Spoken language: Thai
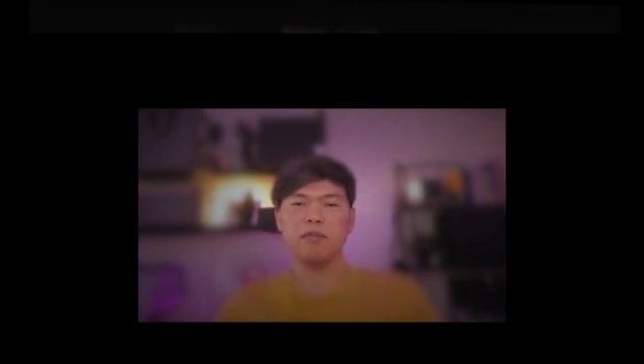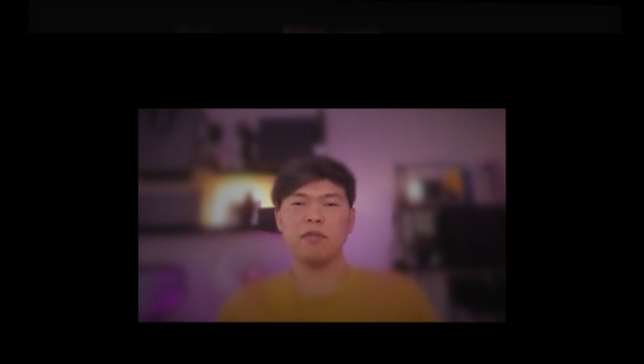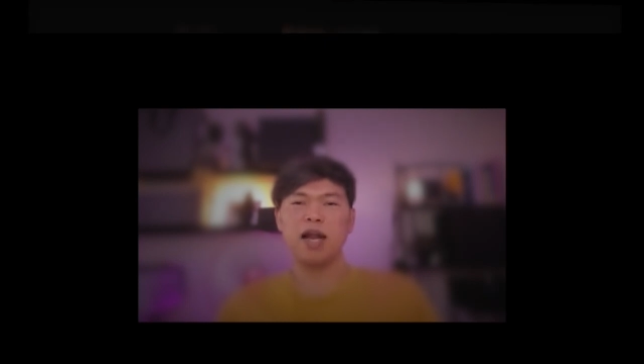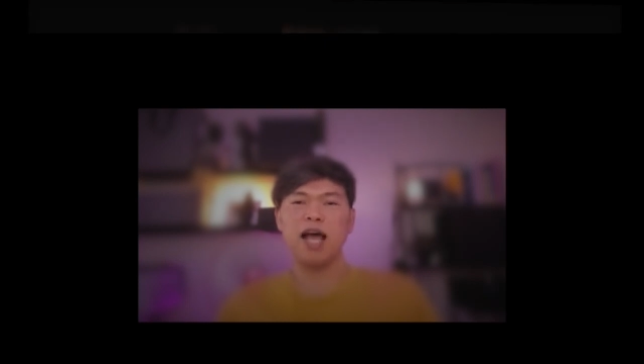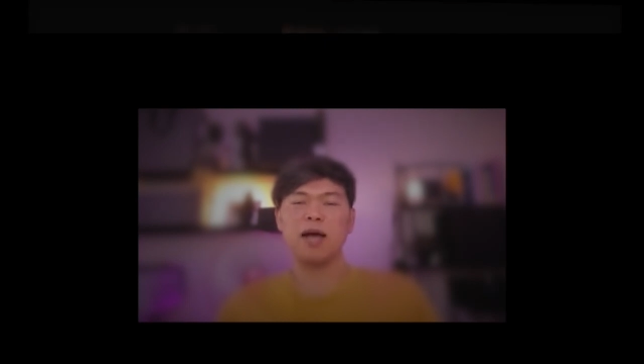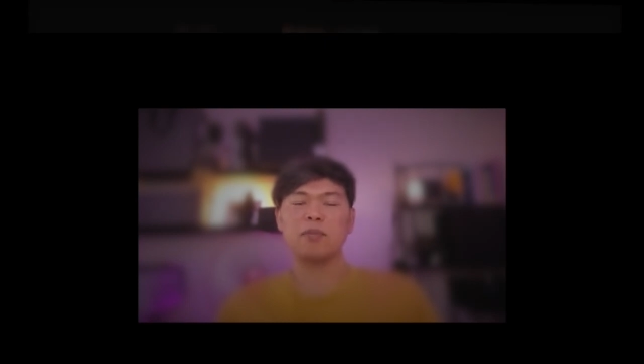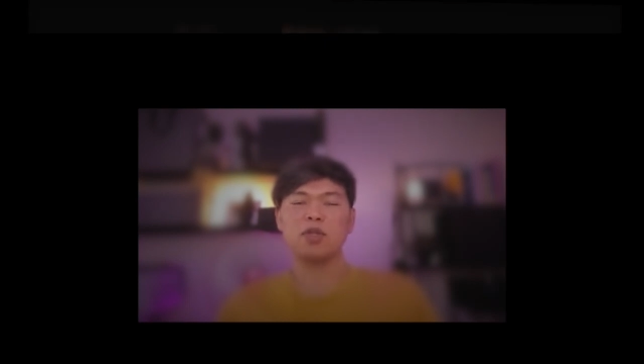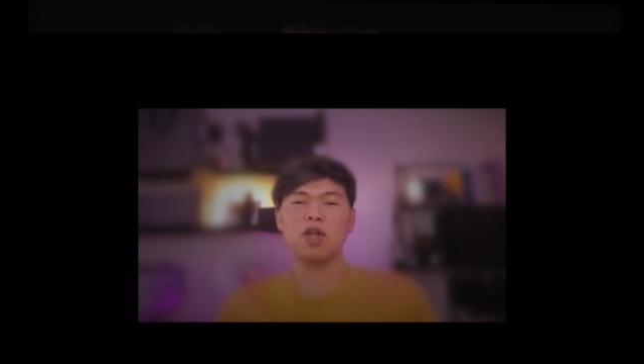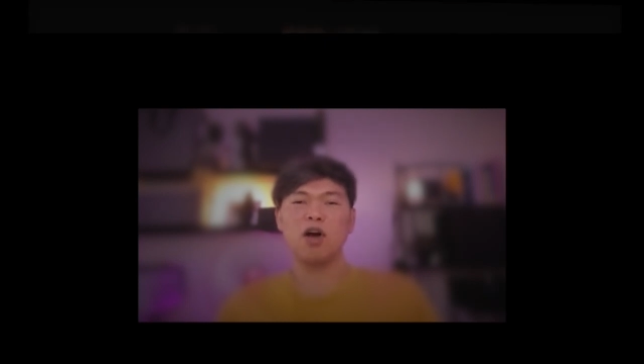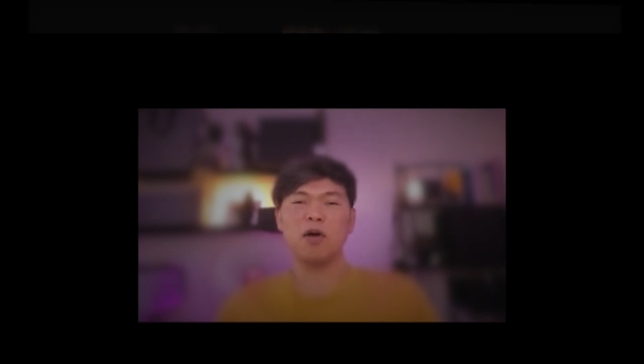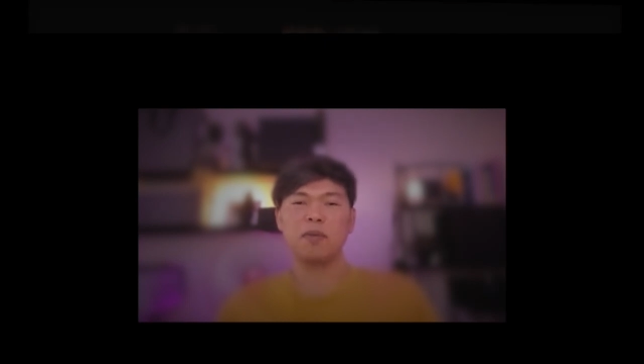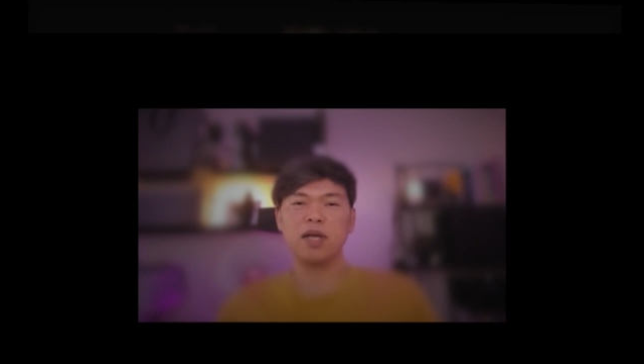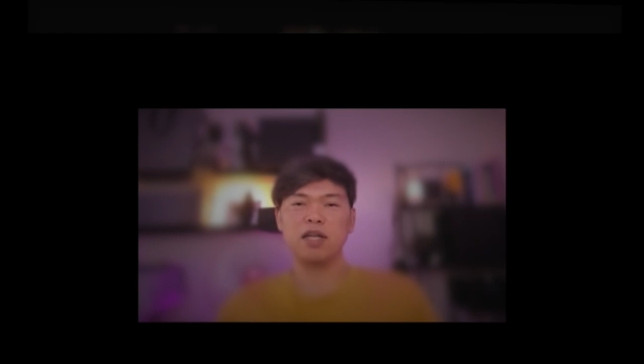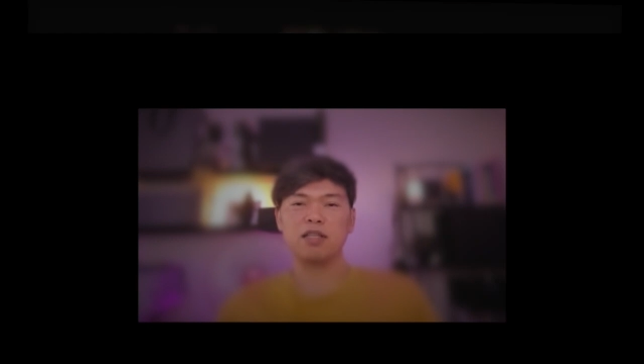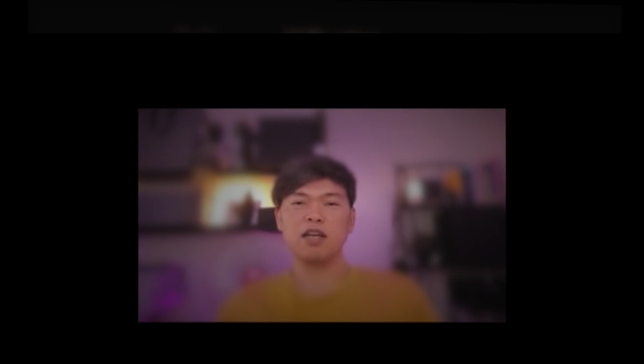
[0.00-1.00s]
พราหมณ์ตอบ
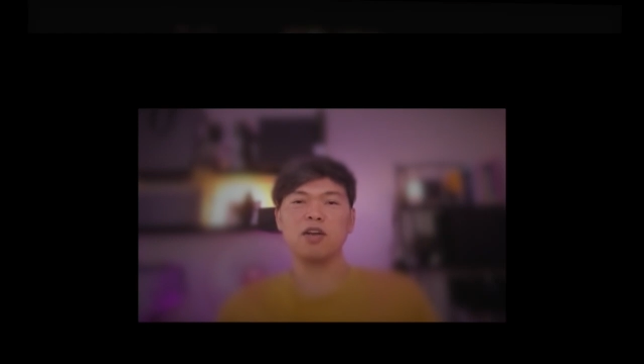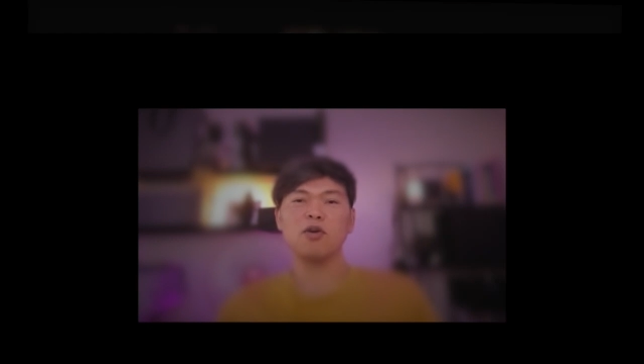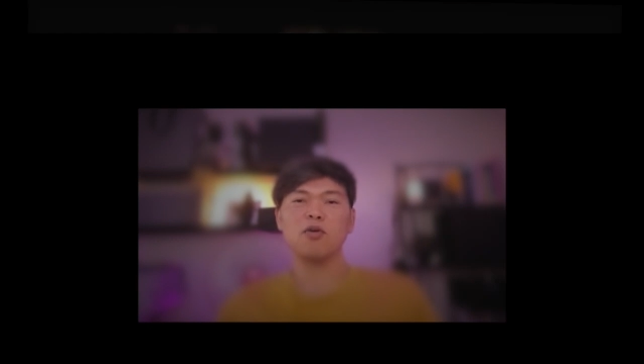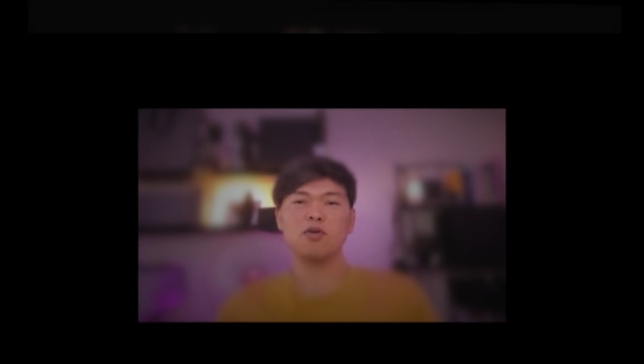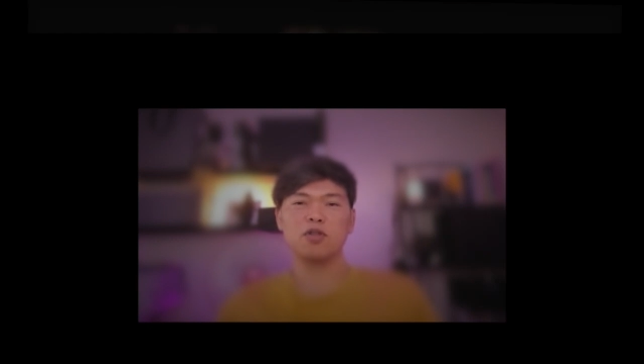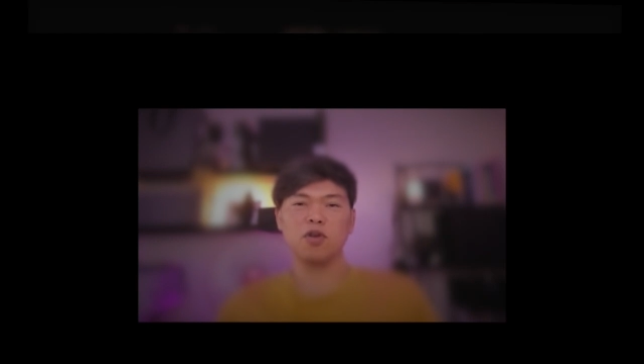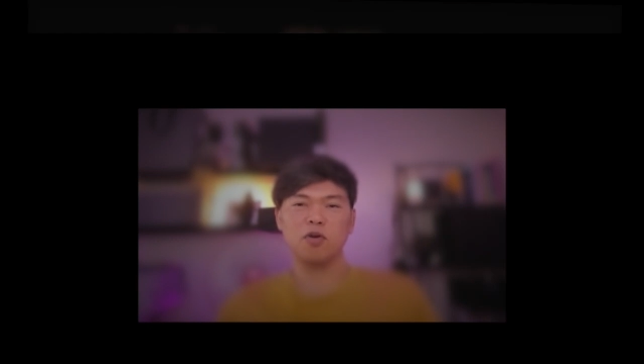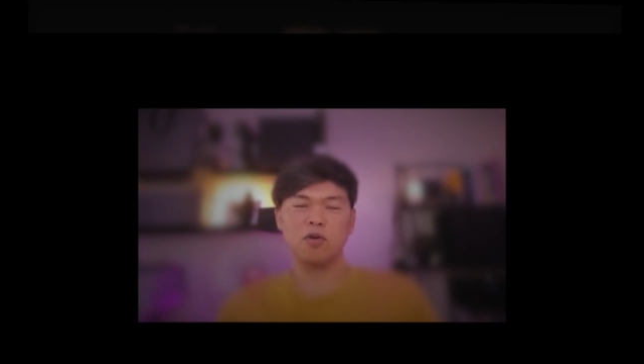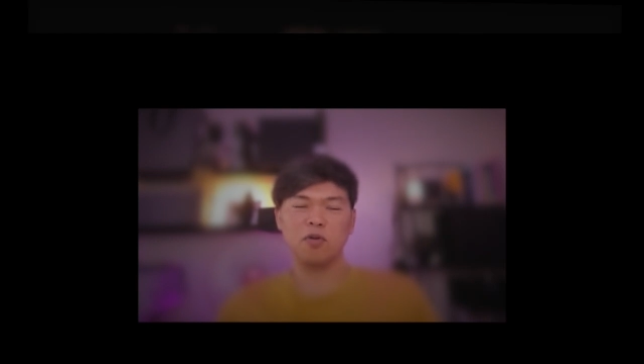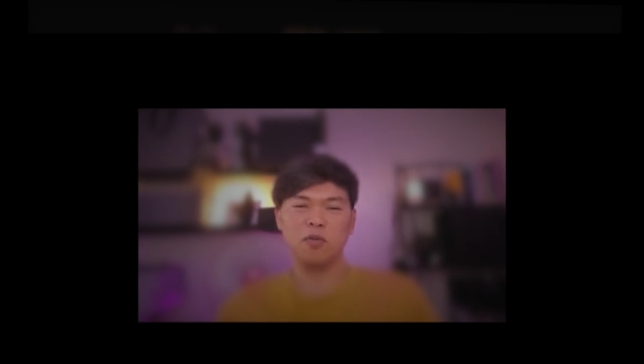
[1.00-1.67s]
อย่างทะนงตน